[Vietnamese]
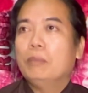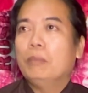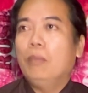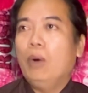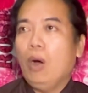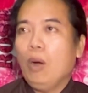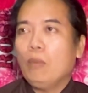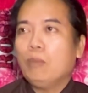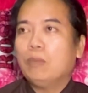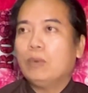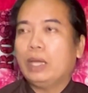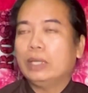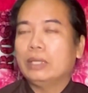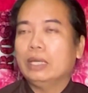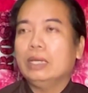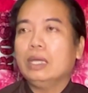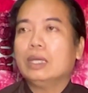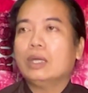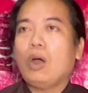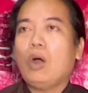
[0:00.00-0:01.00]
một là
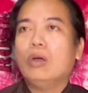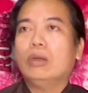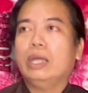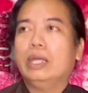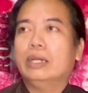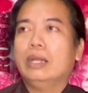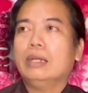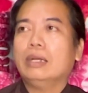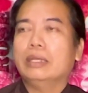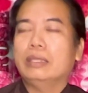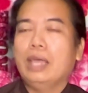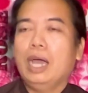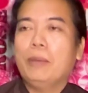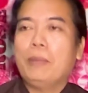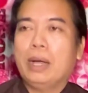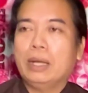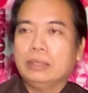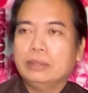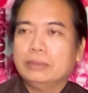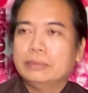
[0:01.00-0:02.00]
những cái con này rất là dơ
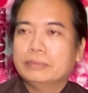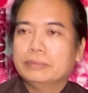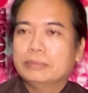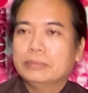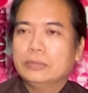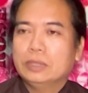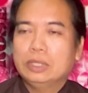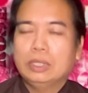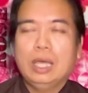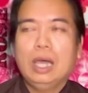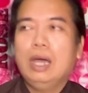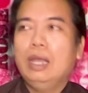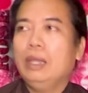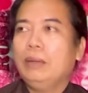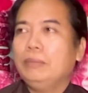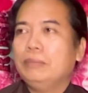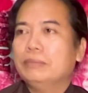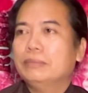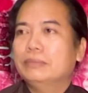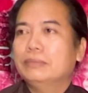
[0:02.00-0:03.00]
bẩn dơ
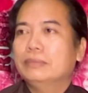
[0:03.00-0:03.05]
lắm